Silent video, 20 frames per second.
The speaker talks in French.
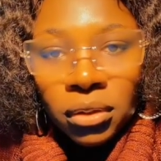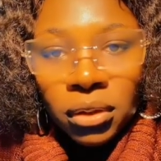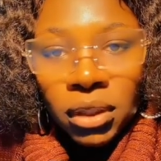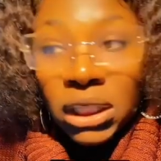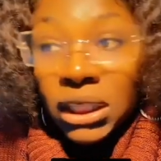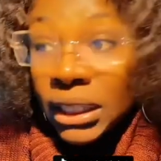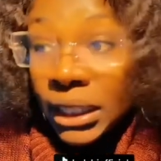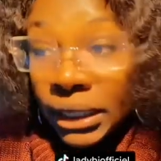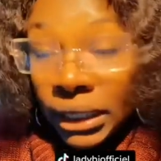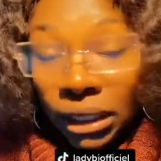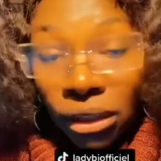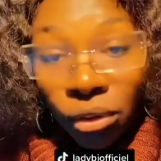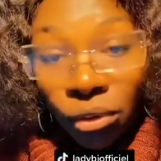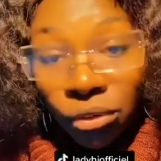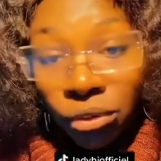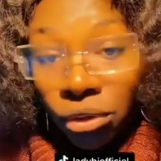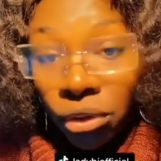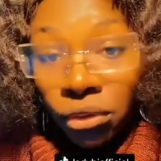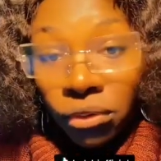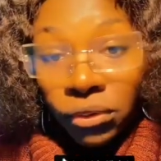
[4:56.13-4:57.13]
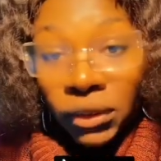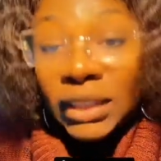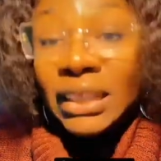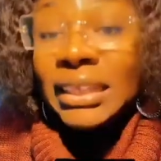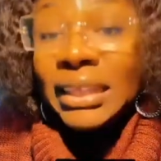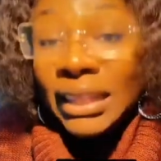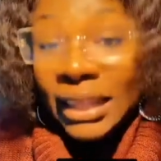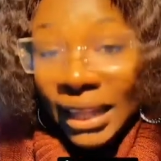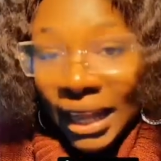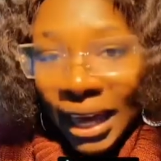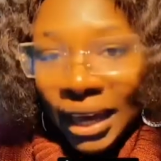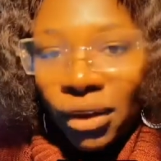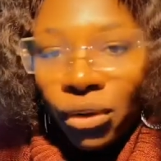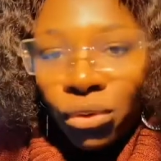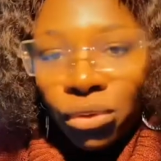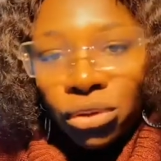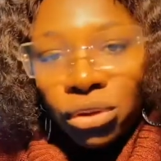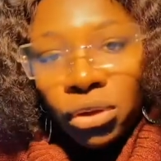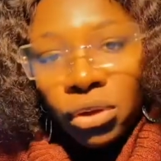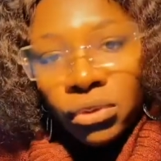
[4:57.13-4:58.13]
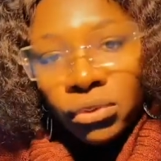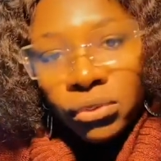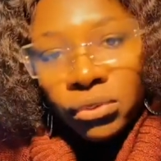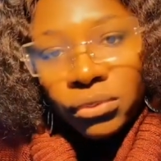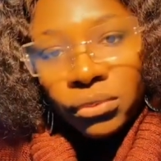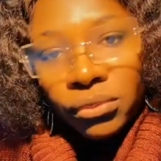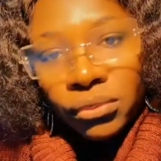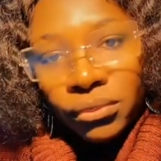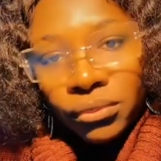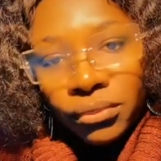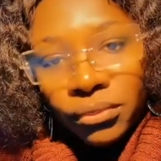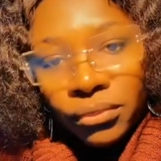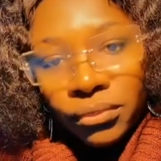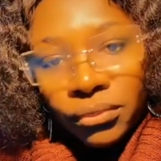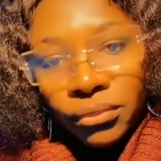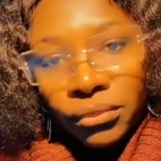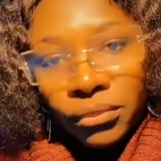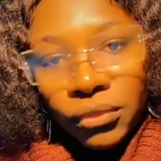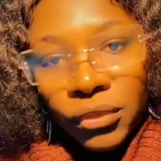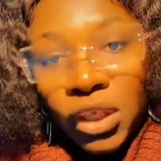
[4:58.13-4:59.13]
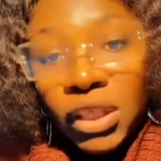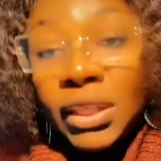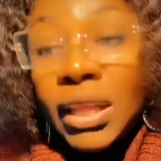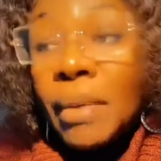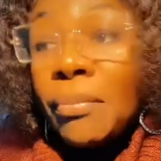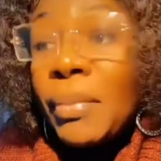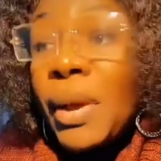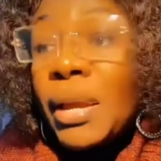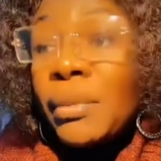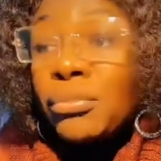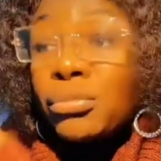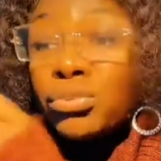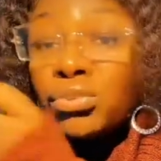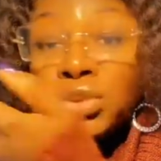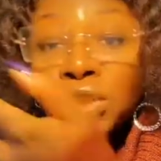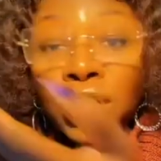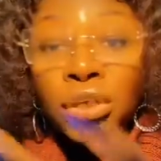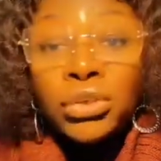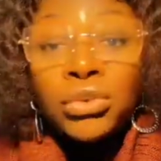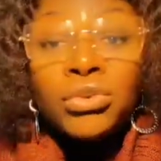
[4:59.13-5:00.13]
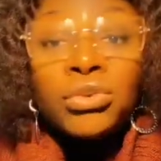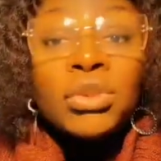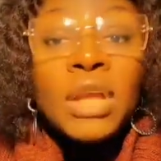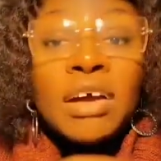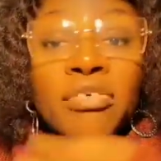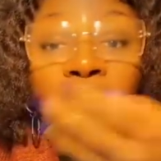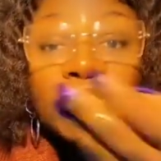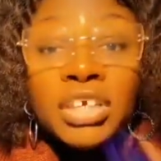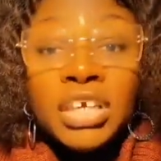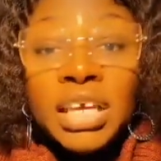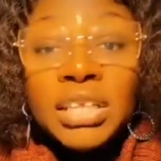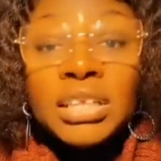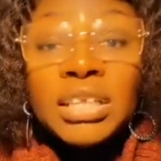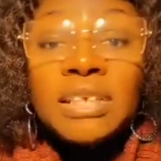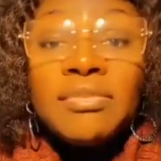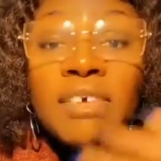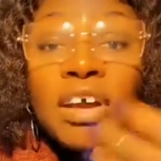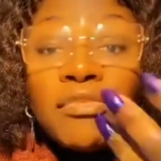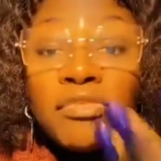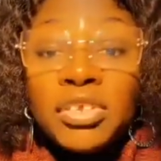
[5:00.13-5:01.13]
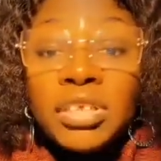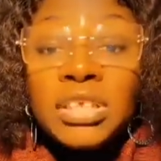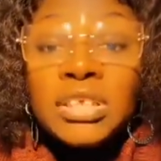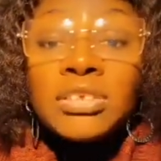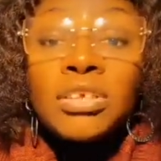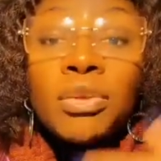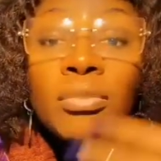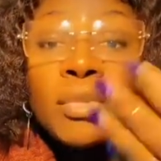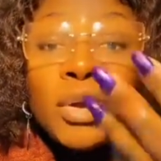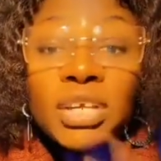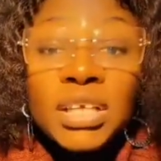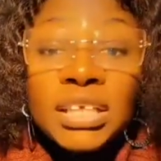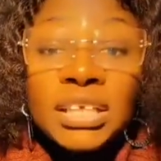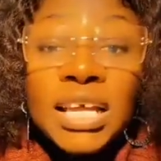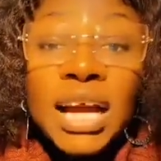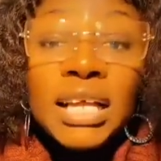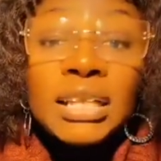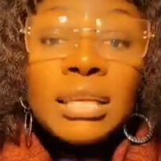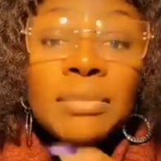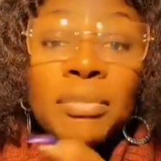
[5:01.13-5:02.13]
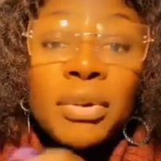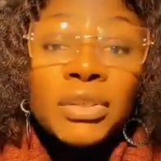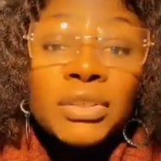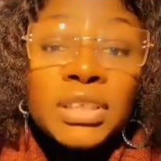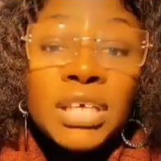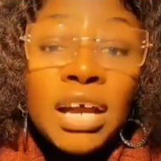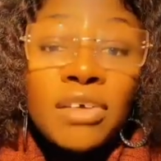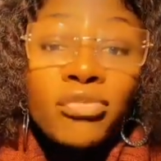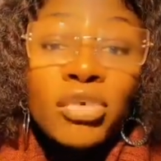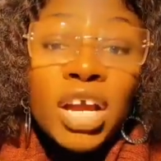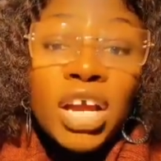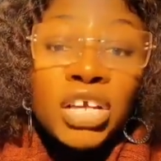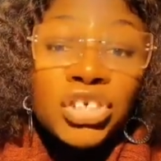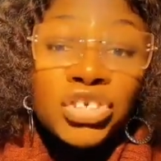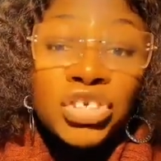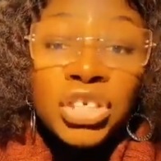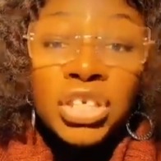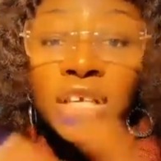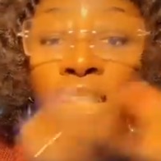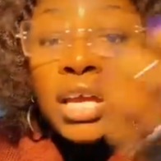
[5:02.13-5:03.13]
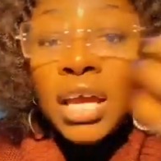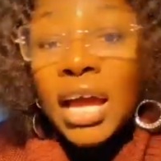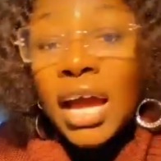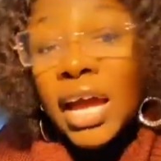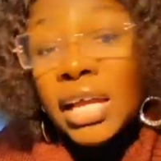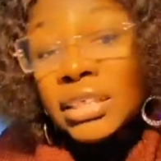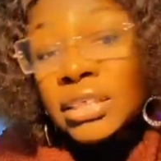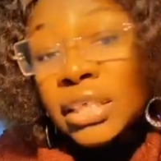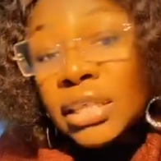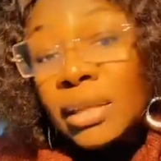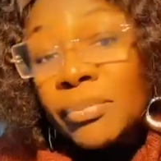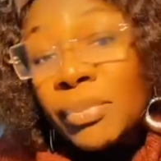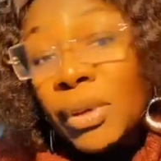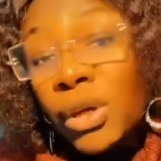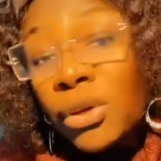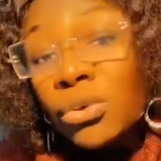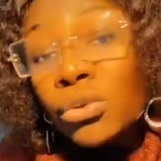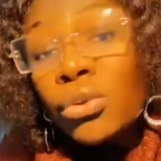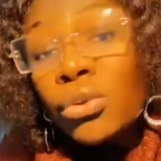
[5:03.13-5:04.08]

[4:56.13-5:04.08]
Il était content. Il est content. Il n'a pas épousé une Africaine qui va venir seulement l'aider à dépenser, à voyager, à acheter des perruques